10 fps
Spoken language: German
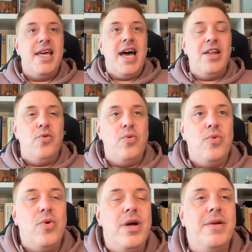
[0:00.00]

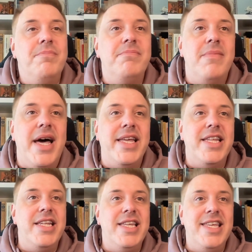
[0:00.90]
Hallo, meine
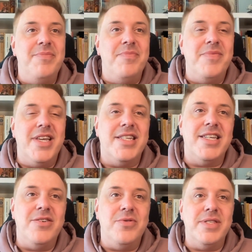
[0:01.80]
Lieben da
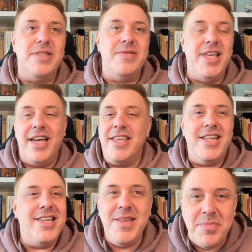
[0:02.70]
draußen. Ja, ihr
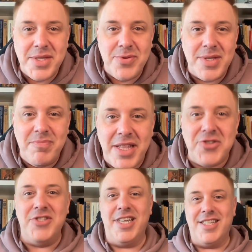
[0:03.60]
lieben süßen
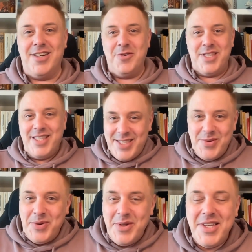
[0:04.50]
Menschen da draußen.
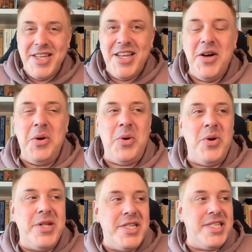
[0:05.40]
So.
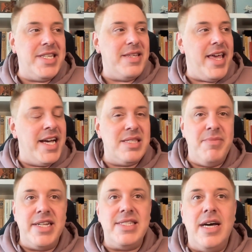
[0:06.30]
Und
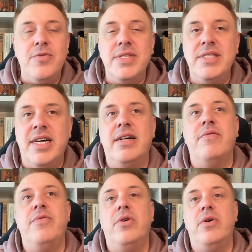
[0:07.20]
erstmal tausend Dank
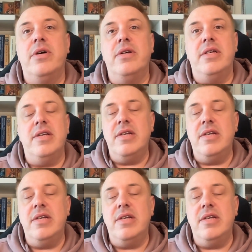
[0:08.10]
für eure